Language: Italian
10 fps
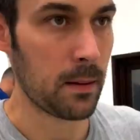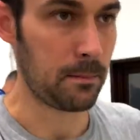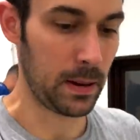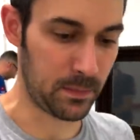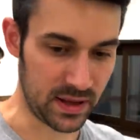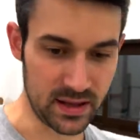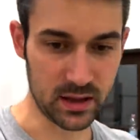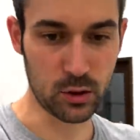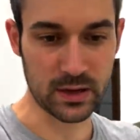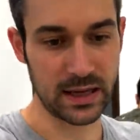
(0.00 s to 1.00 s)
Peppe ha
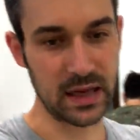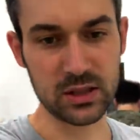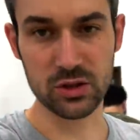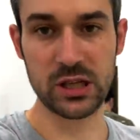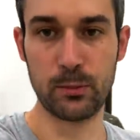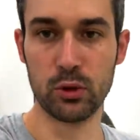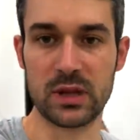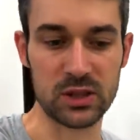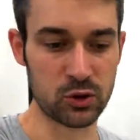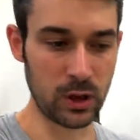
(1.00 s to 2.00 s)
detto che adesso si
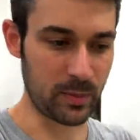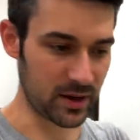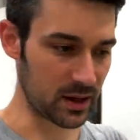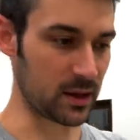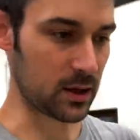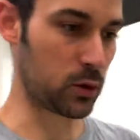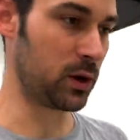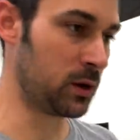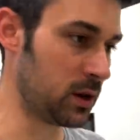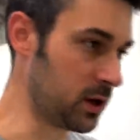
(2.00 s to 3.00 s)
buttano sulle pareti,
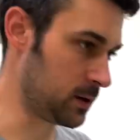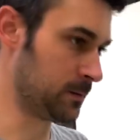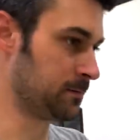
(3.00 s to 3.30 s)
quindi...